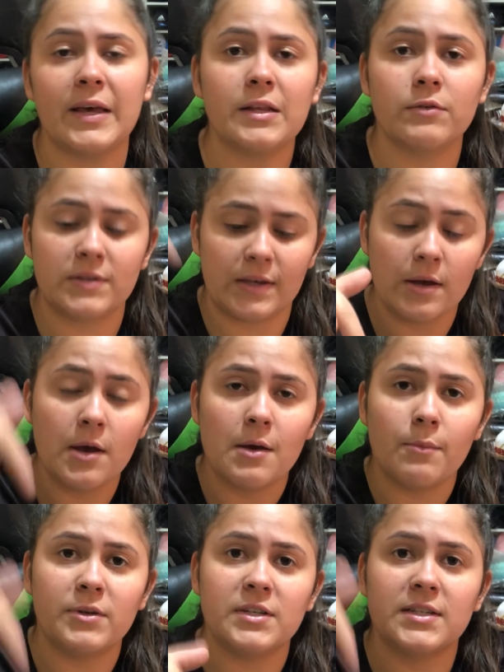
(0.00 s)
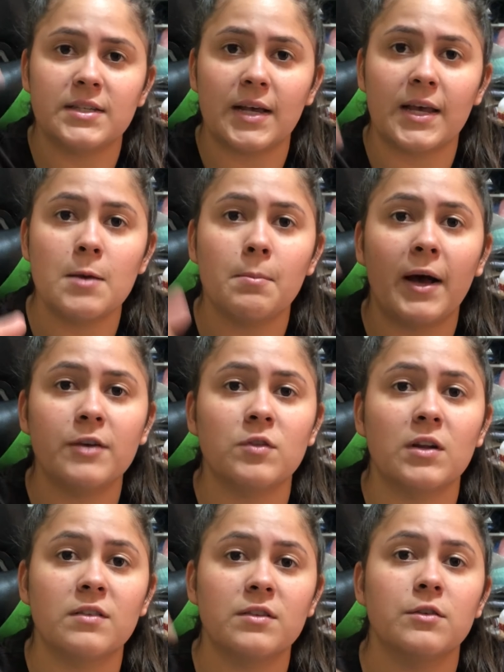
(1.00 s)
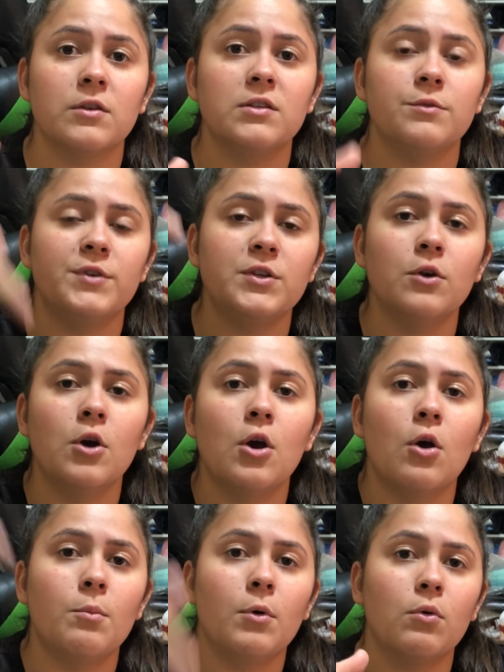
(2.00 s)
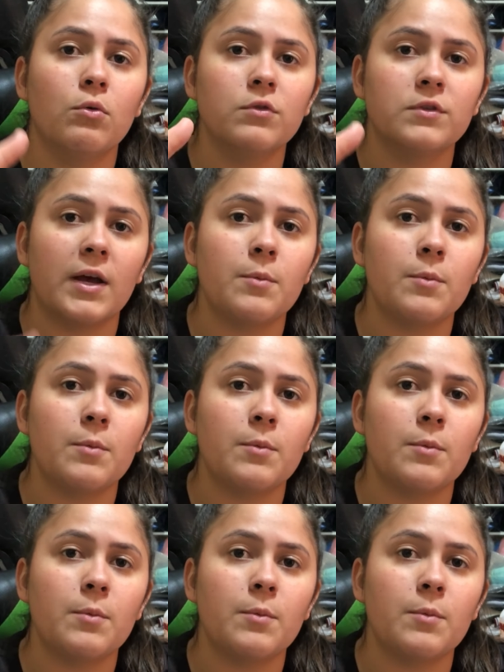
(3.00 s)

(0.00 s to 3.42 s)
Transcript: então você pode acessar aqui embaixo na descrição desse vídeo o meu curso, tá,